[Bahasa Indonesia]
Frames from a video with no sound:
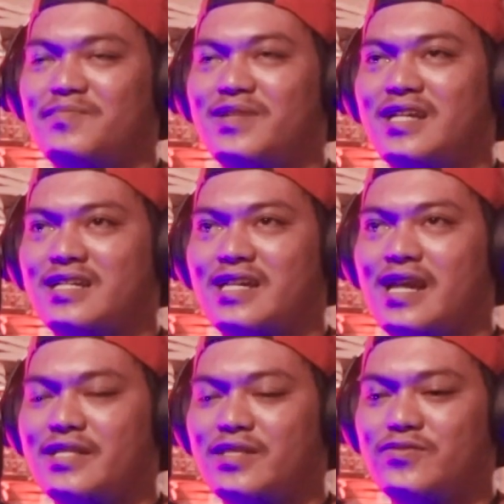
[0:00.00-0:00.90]

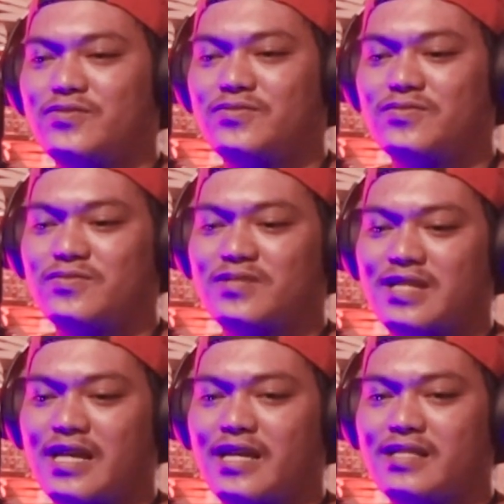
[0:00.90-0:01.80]
sebenarnya itu
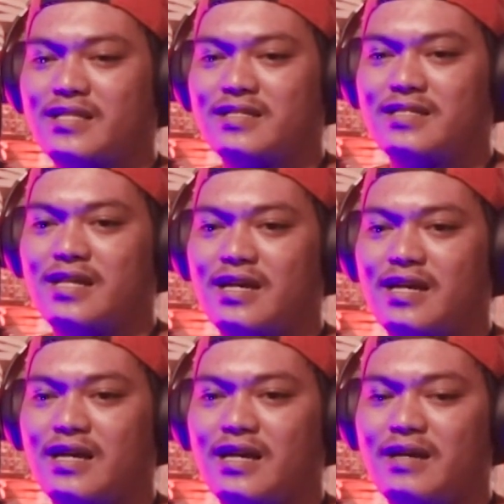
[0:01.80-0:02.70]
saya
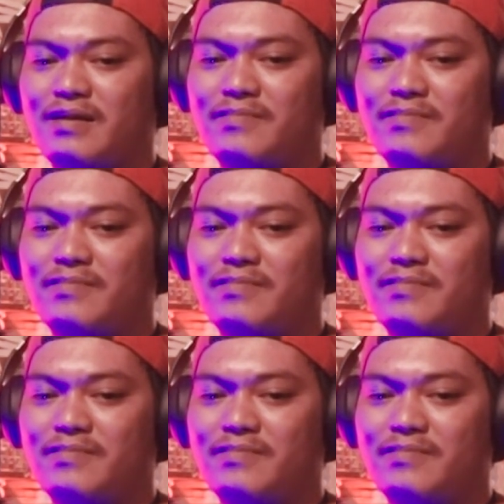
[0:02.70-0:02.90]
tidak